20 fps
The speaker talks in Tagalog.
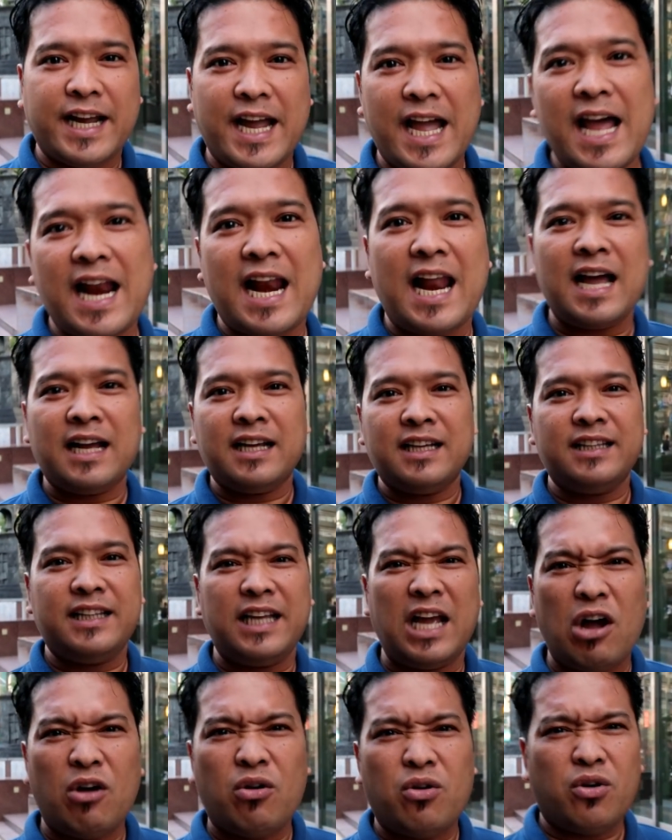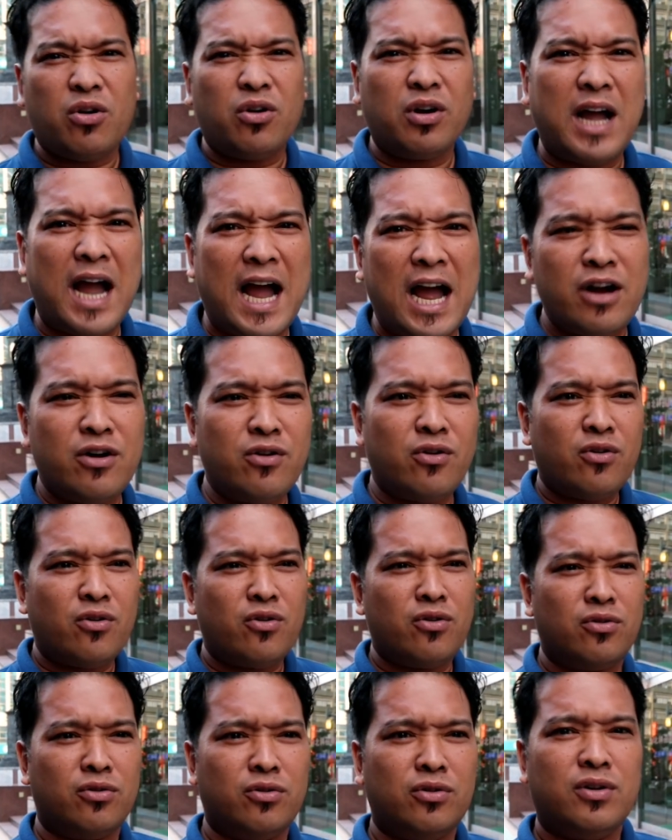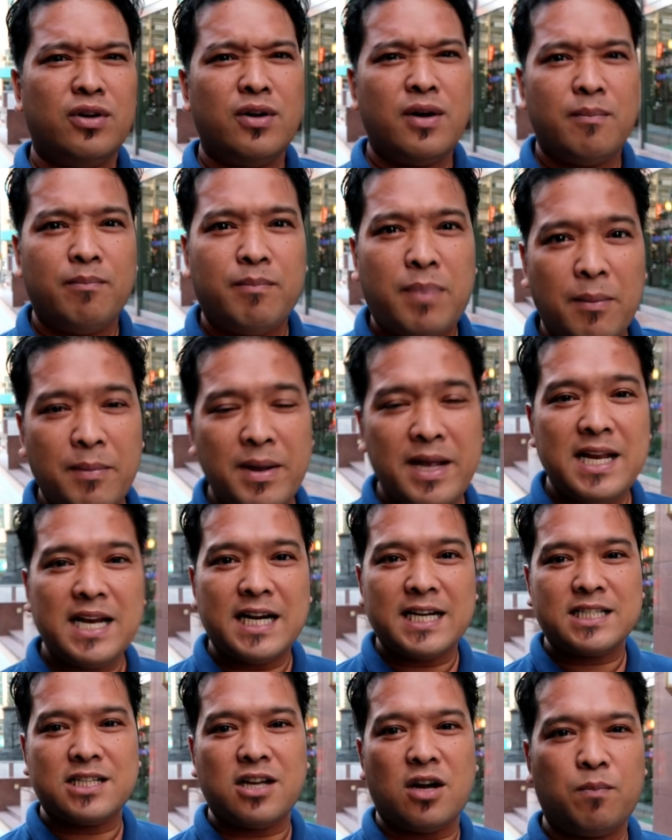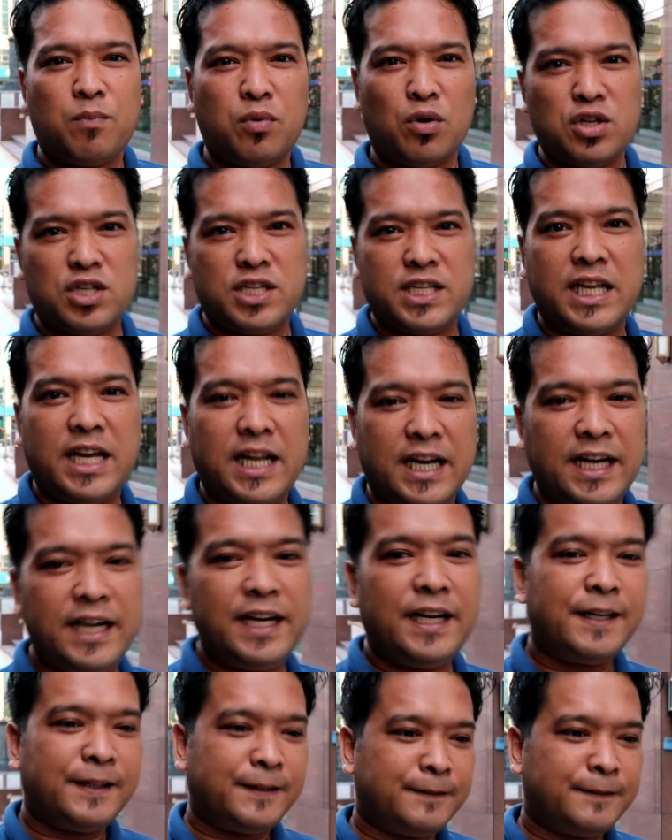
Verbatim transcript: kaya lang hindi ako ganong familiar sa upholstery.